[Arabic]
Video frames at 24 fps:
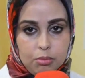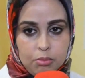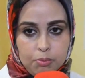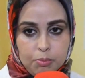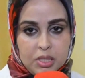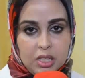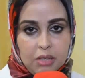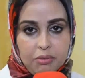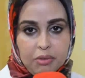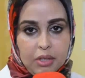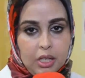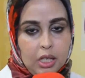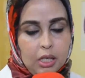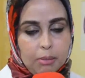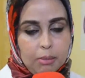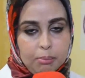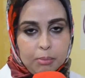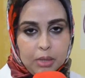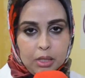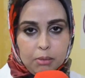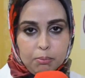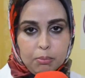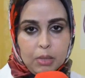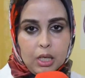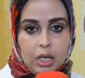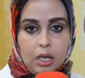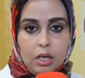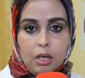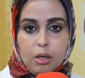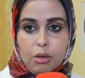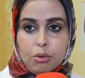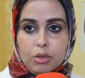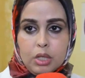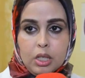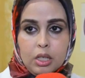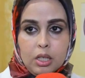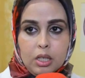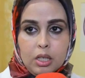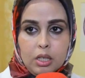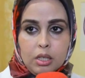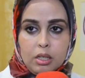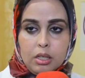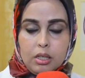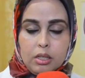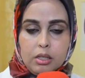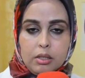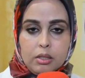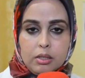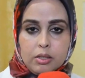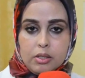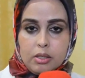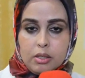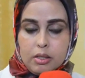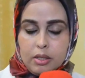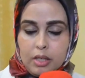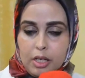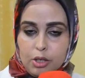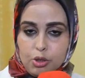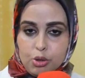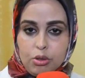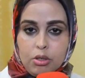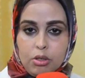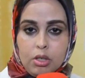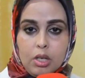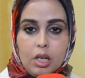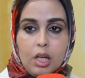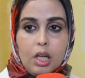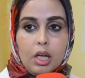بصفه عامه المراه او الرجل